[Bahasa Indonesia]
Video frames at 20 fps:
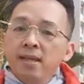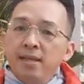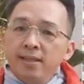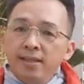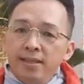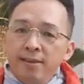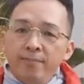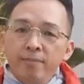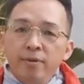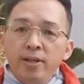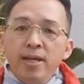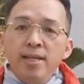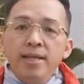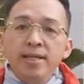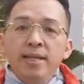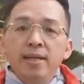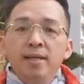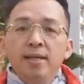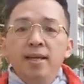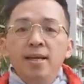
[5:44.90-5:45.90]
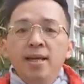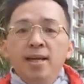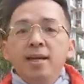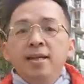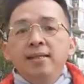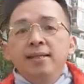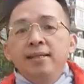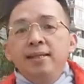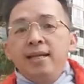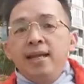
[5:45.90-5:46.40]
Kesimpulannya,
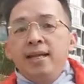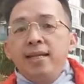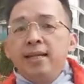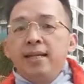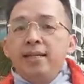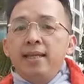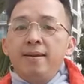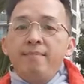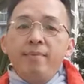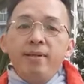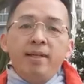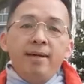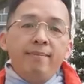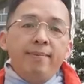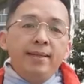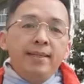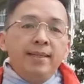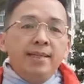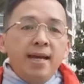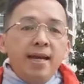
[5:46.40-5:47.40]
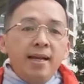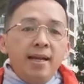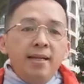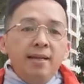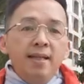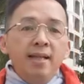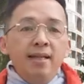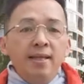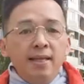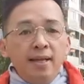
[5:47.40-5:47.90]
setelah kita mendapat
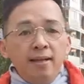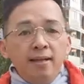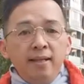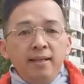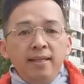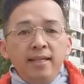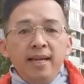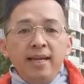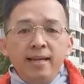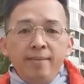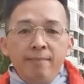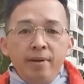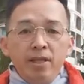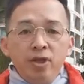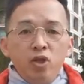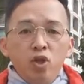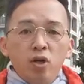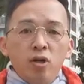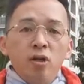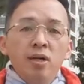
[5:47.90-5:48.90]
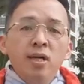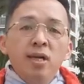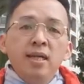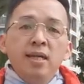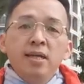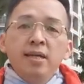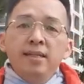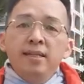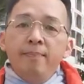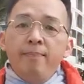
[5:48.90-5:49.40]
saran dan dari mentor,
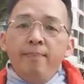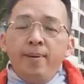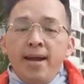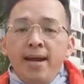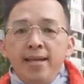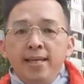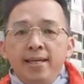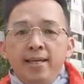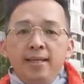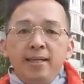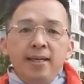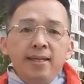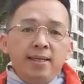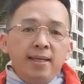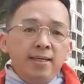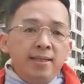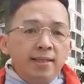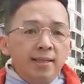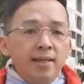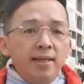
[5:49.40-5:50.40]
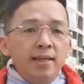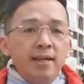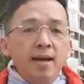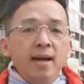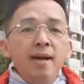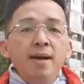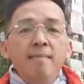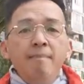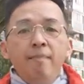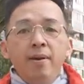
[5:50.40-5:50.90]
sebaiknya kita
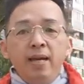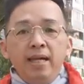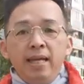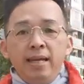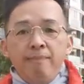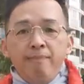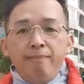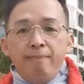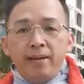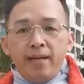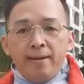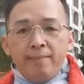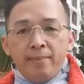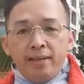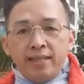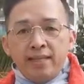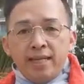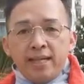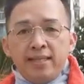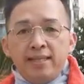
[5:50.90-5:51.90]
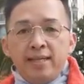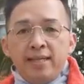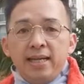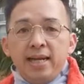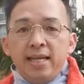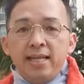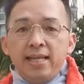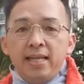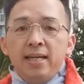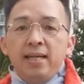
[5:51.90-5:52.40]
segera
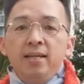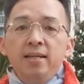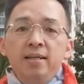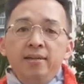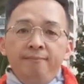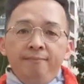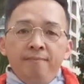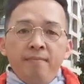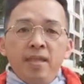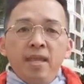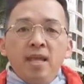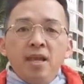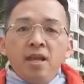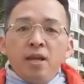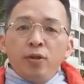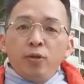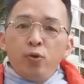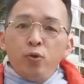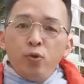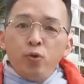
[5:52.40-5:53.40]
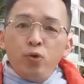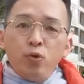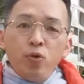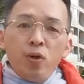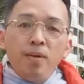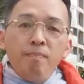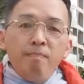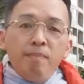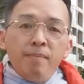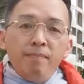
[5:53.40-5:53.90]
mengimplementasikannya.
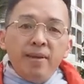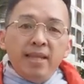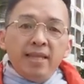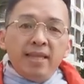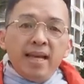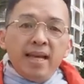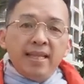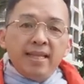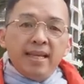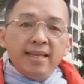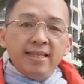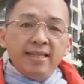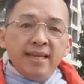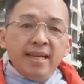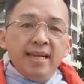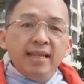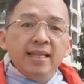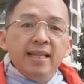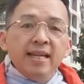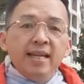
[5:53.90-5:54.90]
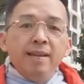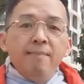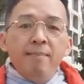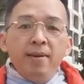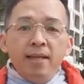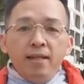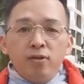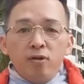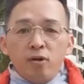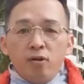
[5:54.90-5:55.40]
Tujuan meminta nasihat dari
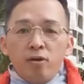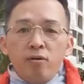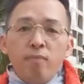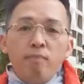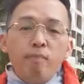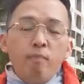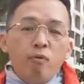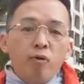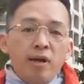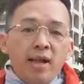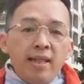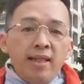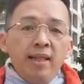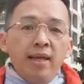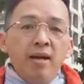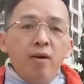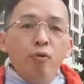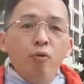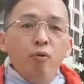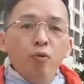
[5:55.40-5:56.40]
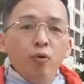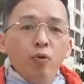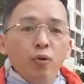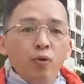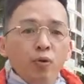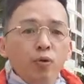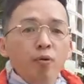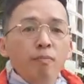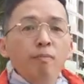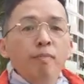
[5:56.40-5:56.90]
mentor bukanlah
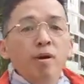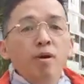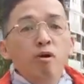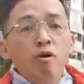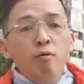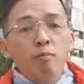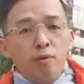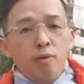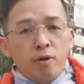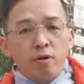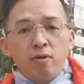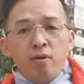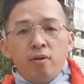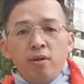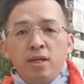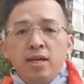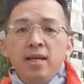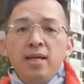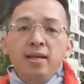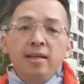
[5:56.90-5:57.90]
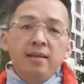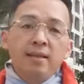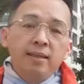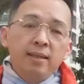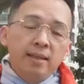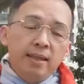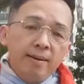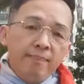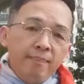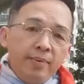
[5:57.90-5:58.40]
untuk mengobrol,
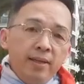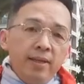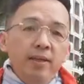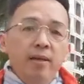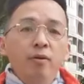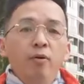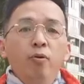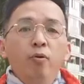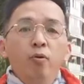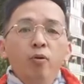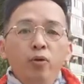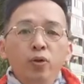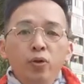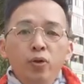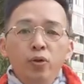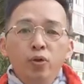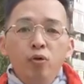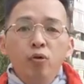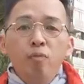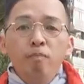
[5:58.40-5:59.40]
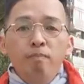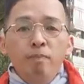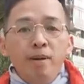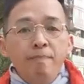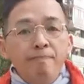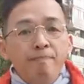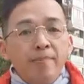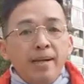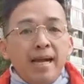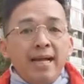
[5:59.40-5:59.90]
tetapi untuk
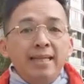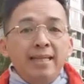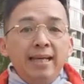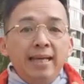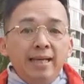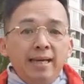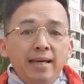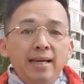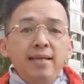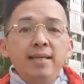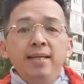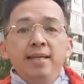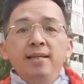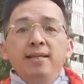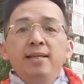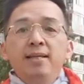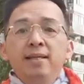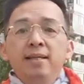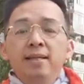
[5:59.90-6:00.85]
mempraktekkannya.